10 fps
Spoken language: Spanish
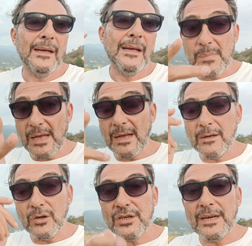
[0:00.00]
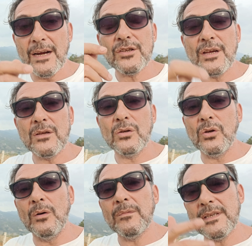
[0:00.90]
en Día de Cocineros en
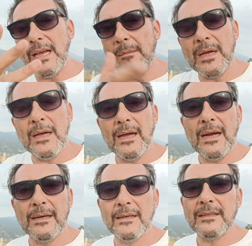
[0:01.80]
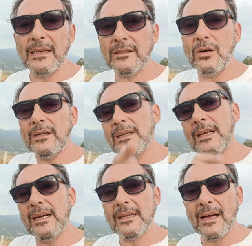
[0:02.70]
YouTube, Síganme en TikTok
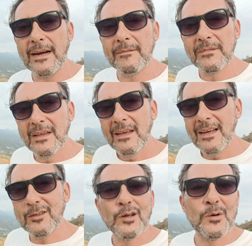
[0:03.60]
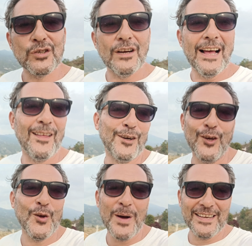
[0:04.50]
y en Instagram estoy emocionado,
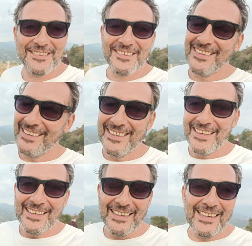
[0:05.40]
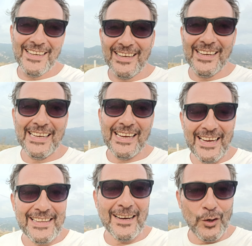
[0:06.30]
no doy más. Eh,
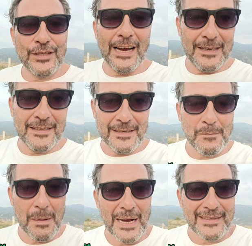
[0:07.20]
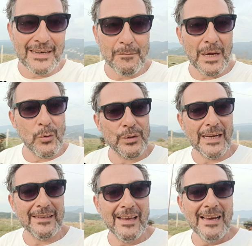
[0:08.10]
estas cosas me matan, me
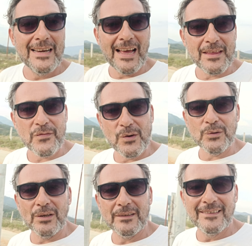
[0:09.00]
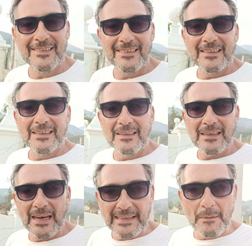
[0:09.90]
gustan, las disfruto.
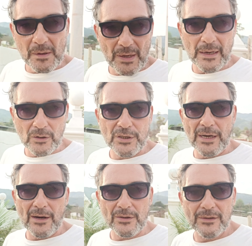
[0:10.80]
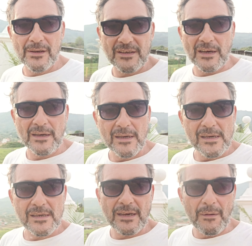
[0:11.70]
Esta es mi vida de cocinero, sí,
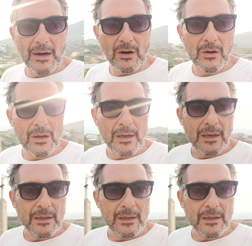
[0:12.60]
sabelo.